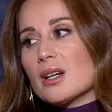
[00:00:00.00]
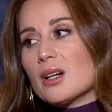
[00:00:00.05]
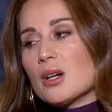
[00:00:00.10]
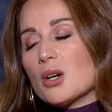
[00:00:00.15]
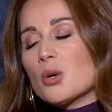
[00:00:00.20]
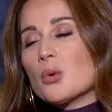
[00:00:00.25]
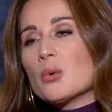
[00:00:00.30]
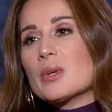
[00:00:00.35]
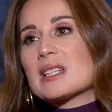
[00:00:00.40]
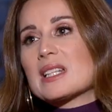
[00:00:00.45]

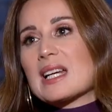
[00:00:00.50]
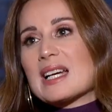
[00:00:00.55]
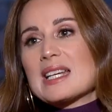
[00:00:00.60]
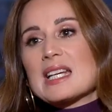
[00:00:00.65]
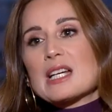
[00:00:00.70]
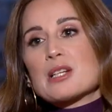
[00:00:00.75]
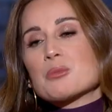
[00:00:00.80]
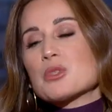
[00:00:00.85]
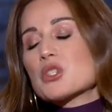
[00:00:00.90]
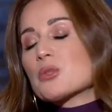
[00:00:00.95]
هو
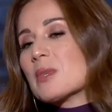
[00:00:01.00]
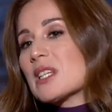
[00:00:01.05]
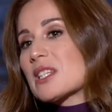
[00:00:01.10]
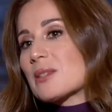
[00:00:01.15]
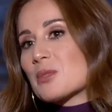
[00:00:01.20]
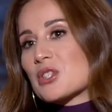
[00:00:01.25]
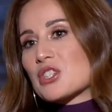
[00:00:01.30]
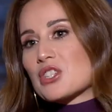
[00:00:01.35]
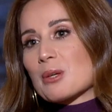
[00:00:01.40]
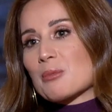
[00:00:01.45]
يتغير مش بس
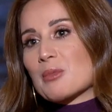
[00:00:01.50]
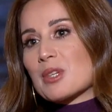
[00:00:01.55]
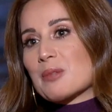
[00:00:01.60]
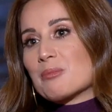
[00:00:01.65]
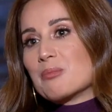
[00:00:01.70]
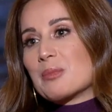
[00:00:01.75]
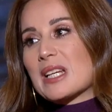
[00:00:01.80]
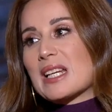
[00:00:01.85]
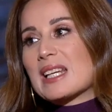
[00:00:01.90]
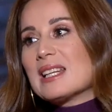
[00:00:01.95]

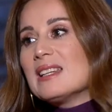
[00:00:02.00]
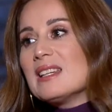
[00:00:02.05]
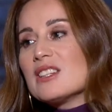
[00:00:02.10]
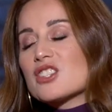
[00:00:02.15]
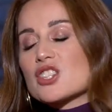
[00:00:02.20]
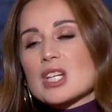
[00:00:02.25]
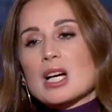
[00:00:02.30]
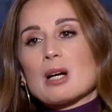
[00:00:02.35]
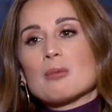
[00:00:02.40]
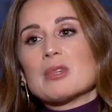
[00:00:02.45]
بالشباب بكل
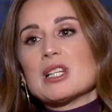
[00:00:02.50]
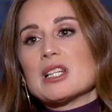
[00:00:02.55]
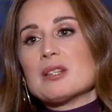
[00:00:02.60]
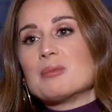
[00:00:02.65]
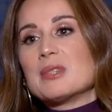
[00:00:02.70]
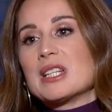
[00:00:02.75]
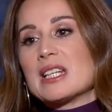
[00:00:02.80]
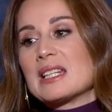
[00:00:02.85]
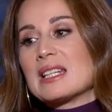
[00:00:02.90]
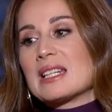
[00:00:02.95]
الشعب
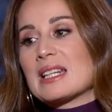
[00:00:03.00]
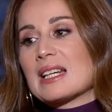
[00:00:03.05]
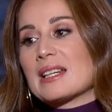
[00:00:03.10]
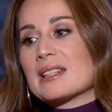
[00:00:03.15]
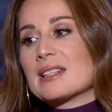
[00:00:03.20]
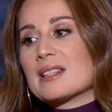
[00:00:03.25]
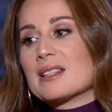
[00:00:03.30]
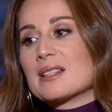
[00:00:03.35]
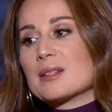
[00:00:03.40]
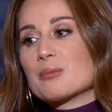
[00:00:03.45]
اللبناني
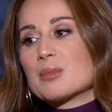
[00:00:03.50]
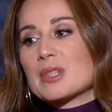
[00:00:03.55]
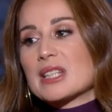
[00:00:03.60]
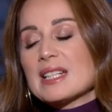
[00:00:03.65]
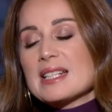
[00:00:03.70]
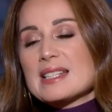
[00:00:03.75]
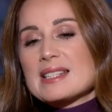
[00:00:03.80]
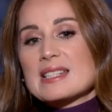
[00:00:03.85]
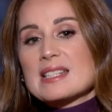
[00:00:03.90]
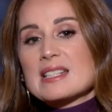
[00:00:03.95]
يعني
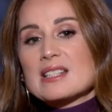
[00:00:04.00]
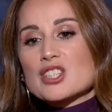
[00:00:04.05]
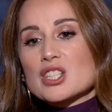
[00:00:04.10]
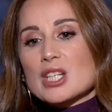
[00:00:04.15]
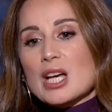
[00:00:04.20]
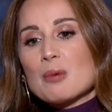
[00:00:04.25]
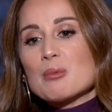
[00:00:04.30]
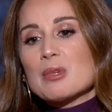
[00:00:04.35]
بتحسي الشعب